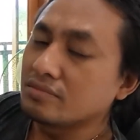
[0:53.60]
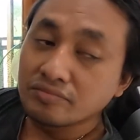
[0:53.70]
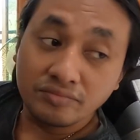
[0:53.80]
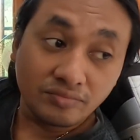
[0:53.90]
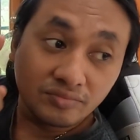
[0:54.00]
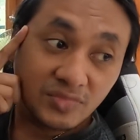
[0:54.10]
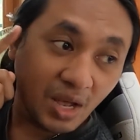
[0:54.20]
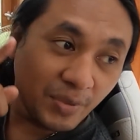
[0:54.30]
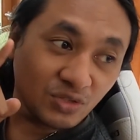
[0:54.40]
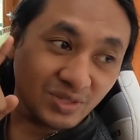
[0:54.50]
Hmm,
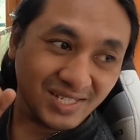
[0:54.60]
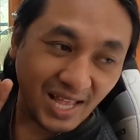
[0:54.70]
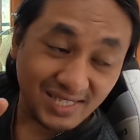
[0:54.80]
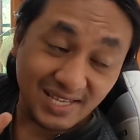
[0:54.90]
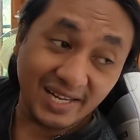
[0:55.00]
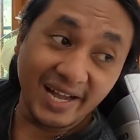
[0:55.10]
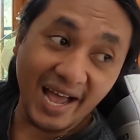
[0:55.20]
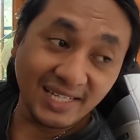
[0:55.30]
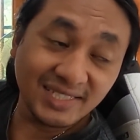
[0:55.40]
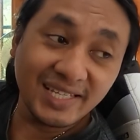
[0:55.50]
apa sudah saatnya
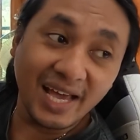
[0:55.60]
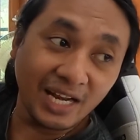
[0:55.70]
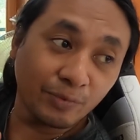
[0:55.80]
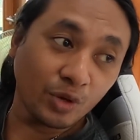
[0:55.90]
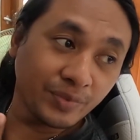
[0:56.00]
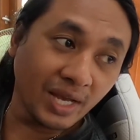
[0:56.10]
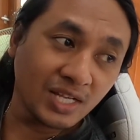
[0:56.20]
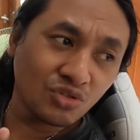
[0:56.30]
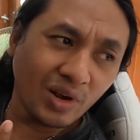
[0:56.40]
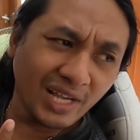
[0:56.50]
ganti ya laptopnya?
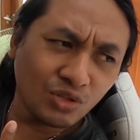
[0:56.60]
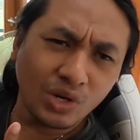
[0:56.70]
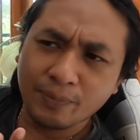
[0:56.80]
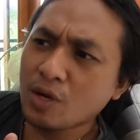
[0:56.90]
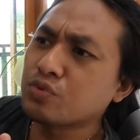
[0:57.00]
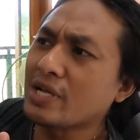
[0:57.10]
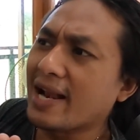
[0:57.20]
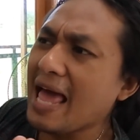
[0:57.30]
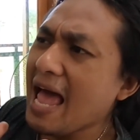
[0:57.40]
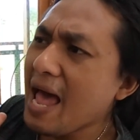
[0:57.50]
Soalnya itu laptop udah
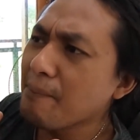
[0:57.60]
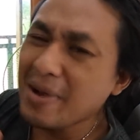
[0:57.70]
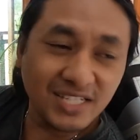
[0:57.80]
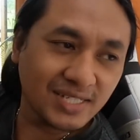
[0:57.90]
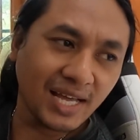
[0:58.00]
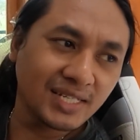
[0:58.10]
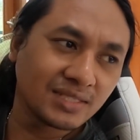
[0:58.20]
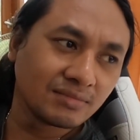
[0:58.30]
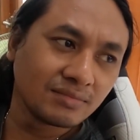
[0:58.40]
lama sekali.